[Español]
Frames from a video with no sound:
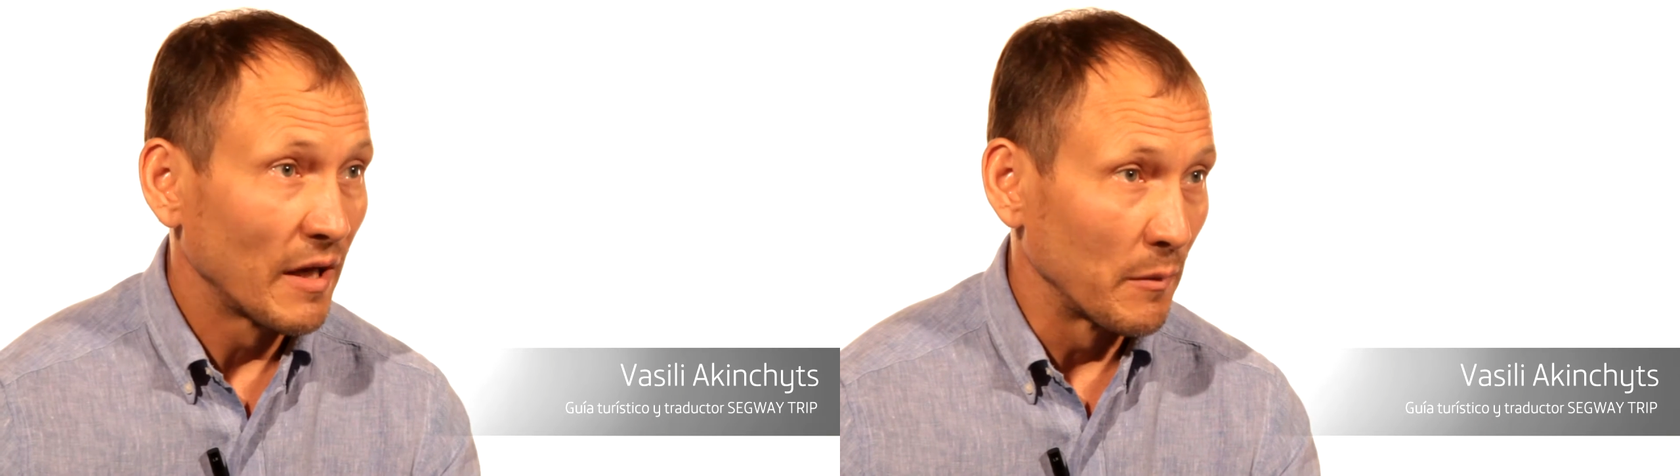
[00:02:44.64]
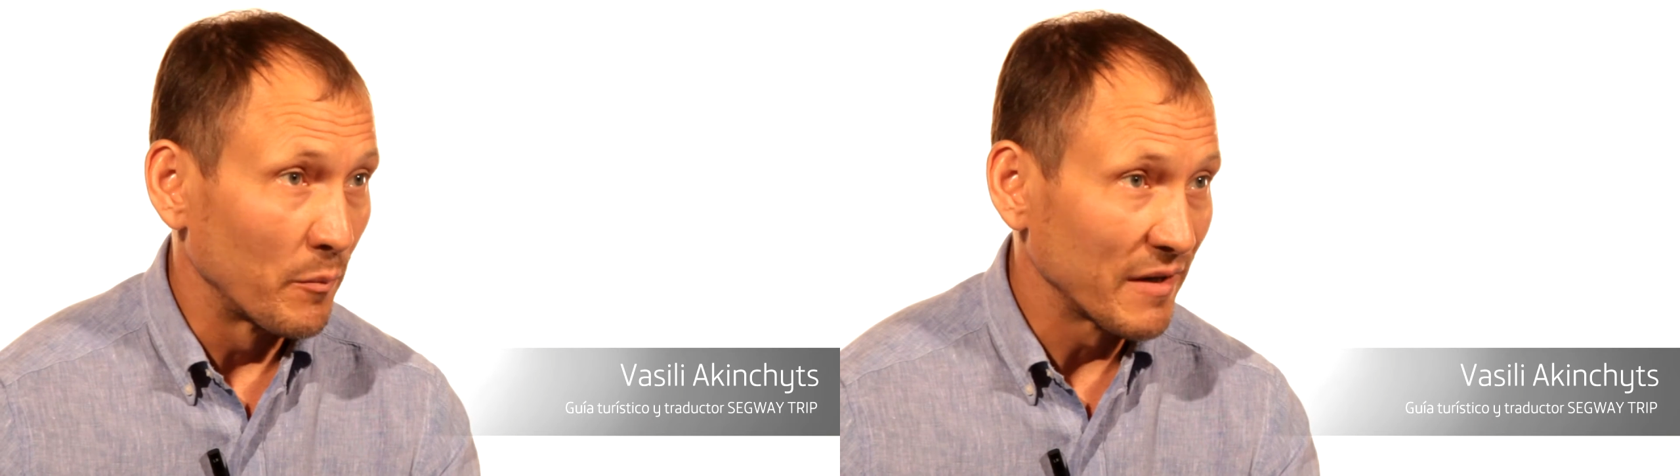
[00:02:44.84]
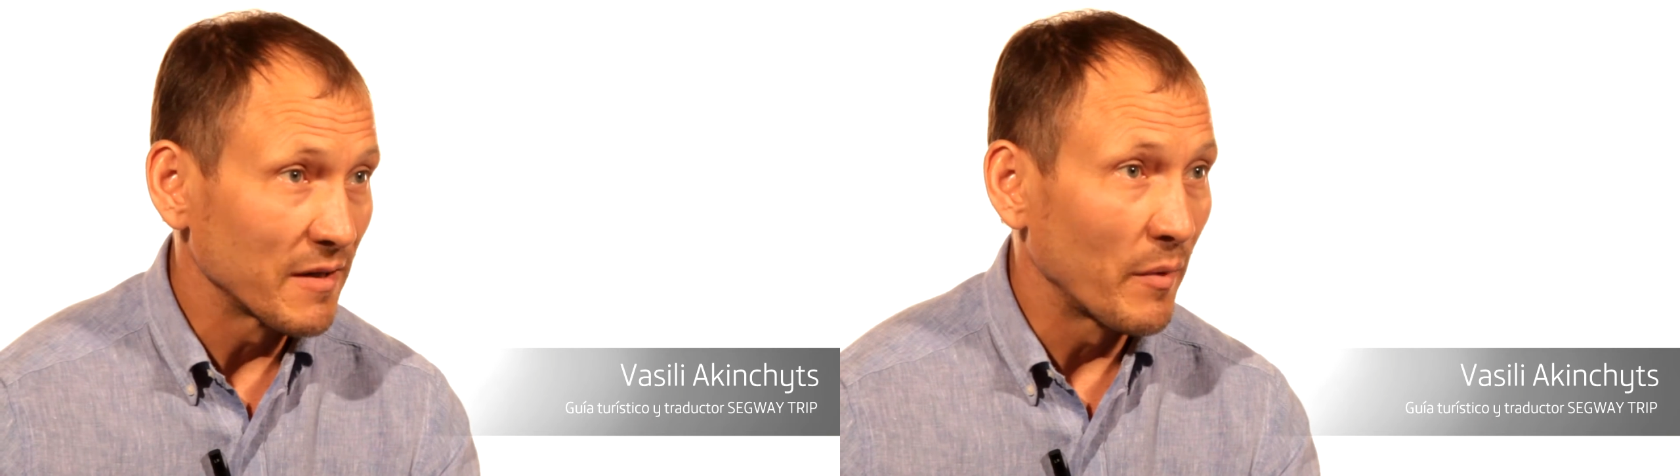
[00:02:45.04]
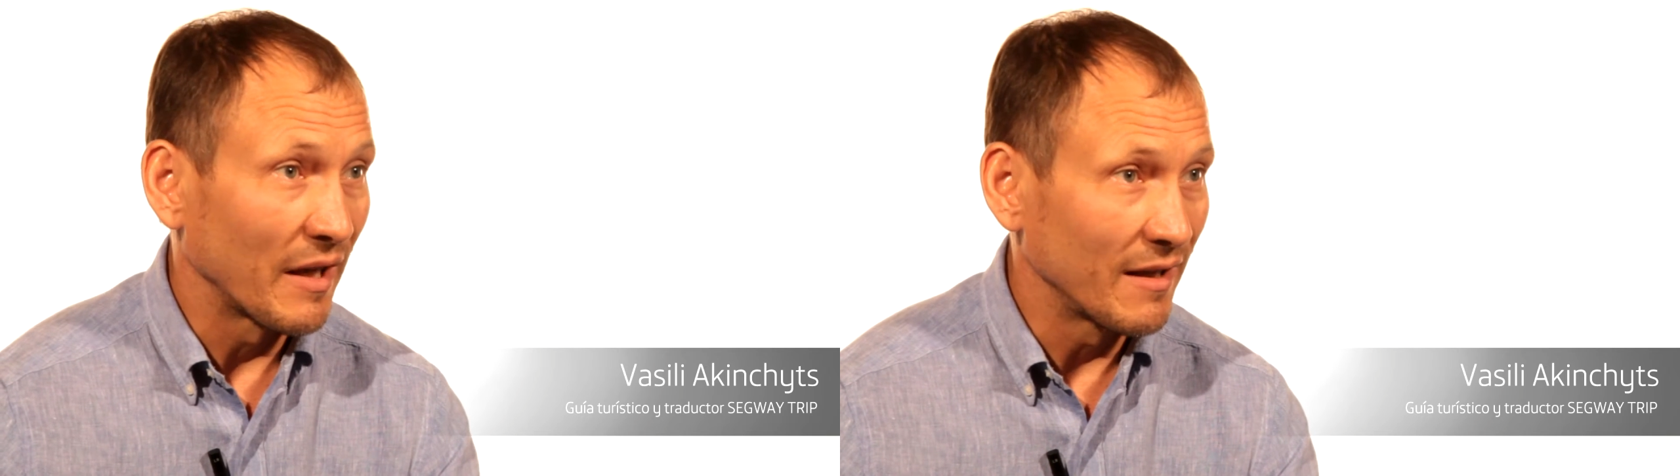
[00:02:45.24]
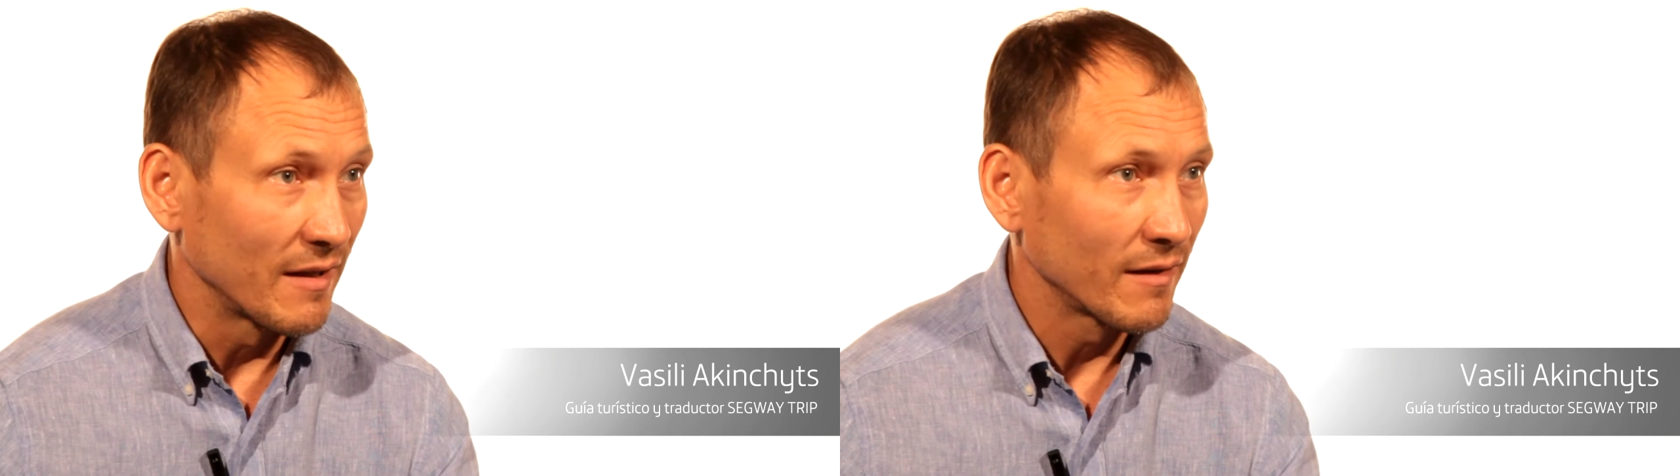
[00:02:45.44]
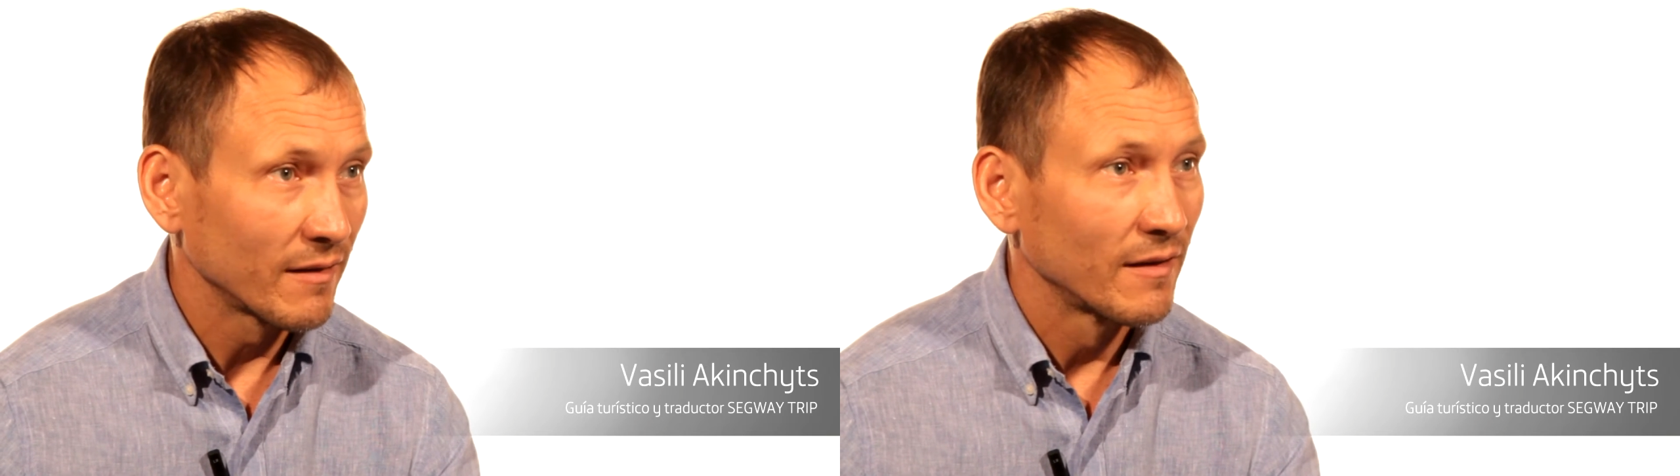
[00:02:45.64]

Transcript: empresa pequeña